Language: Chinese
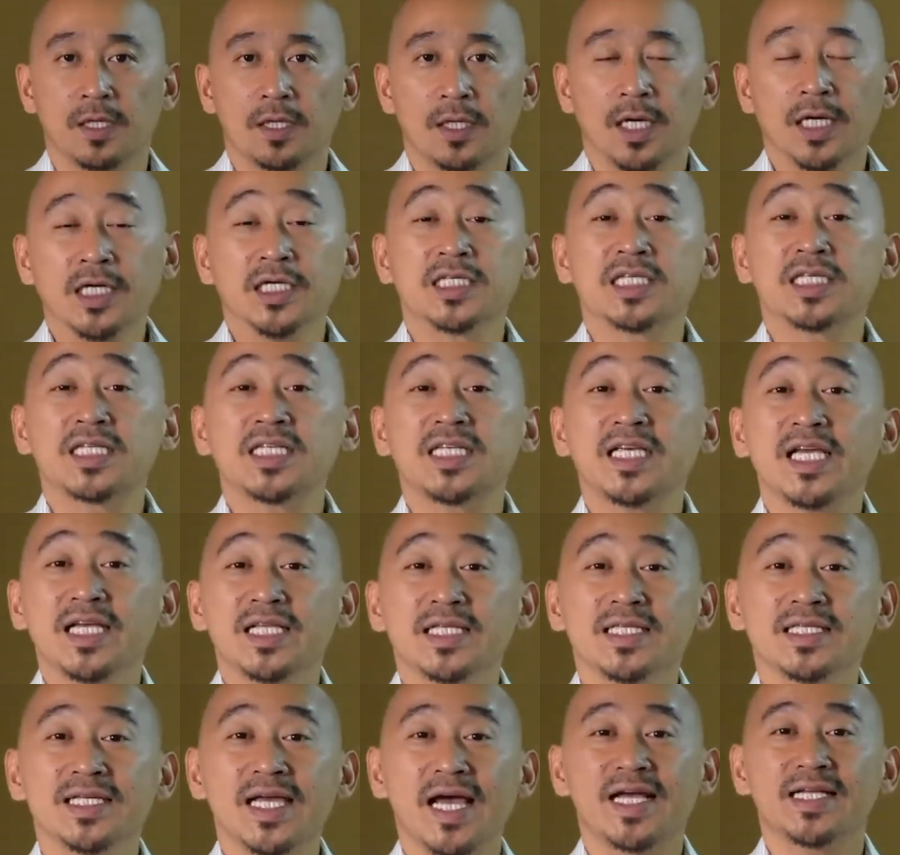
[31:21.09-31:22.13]
而
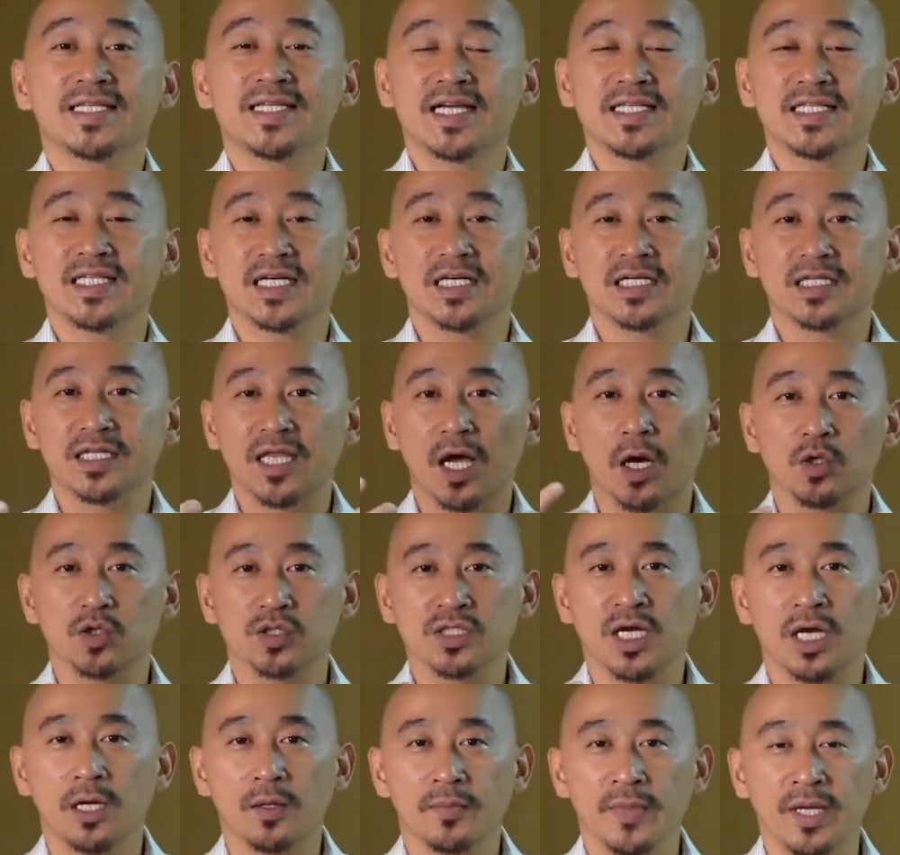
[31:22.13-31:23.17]
现在在这个岛
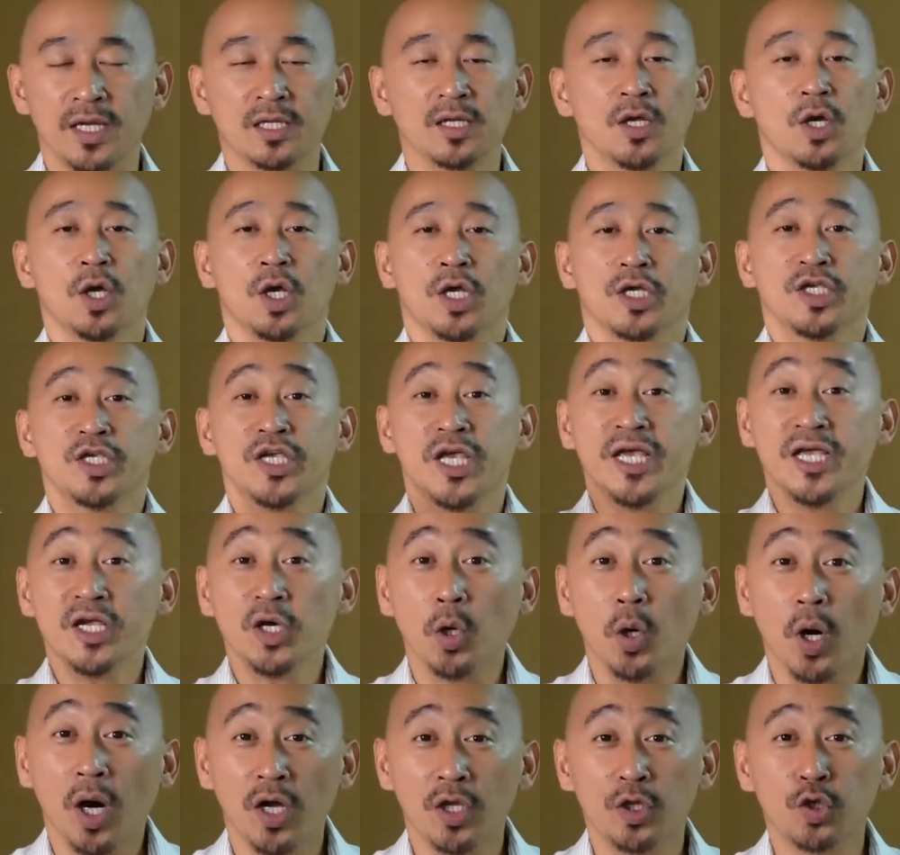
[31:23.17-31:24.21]
上面也
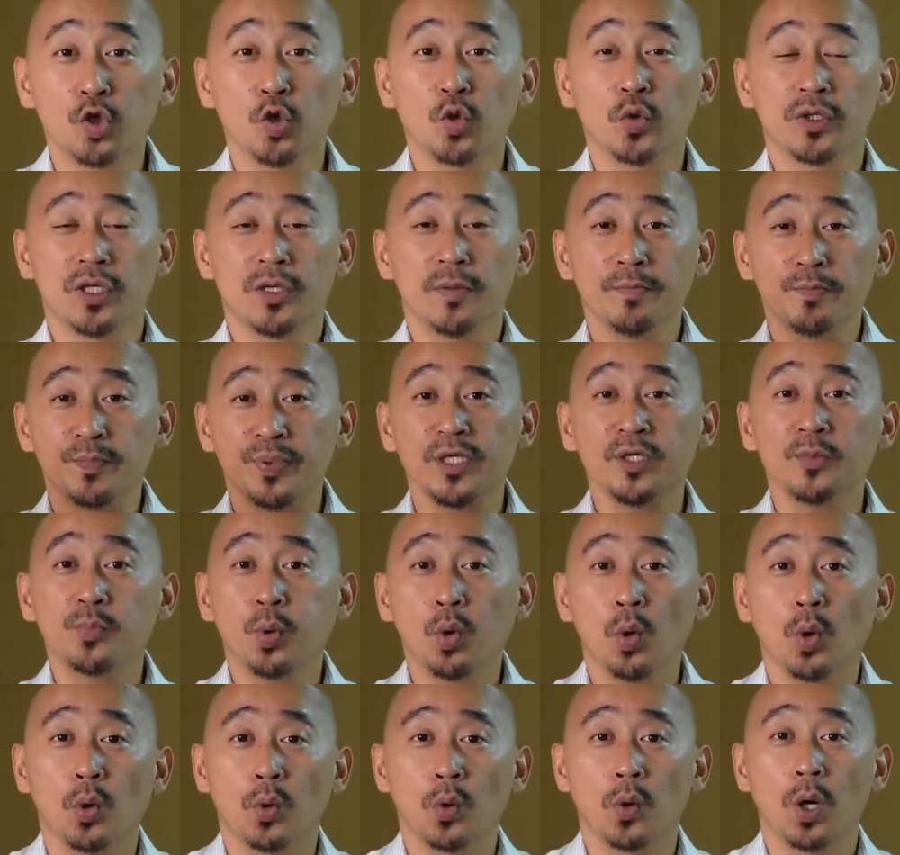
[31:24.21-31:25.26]
有很多人逼
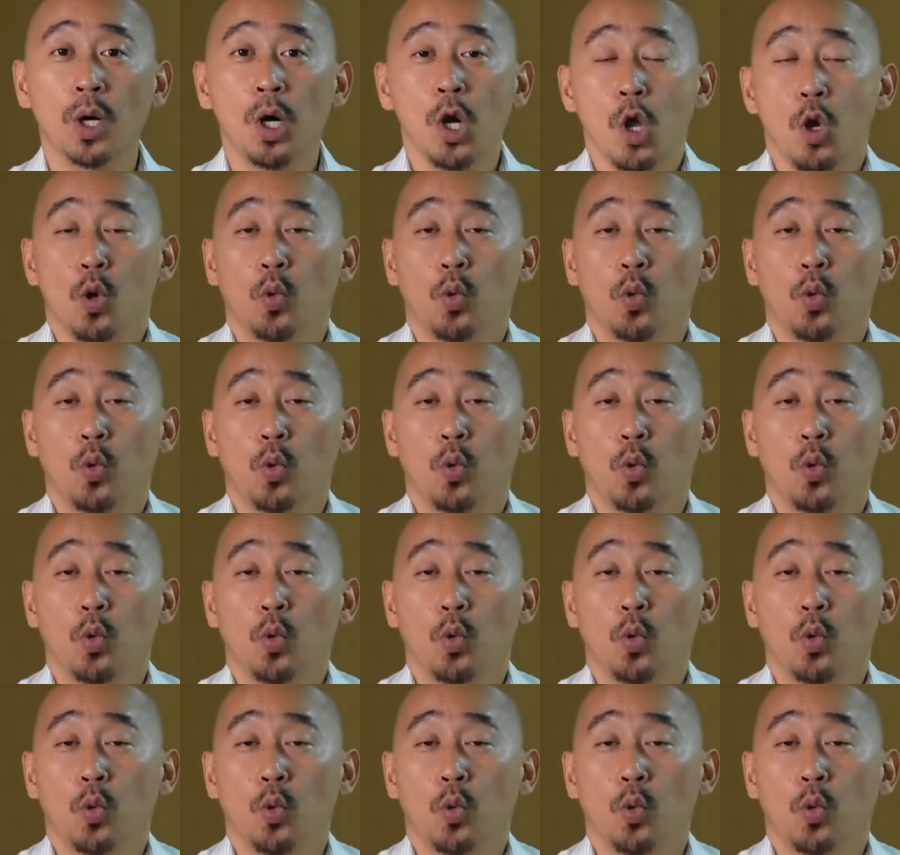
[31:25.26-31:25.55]
迫我。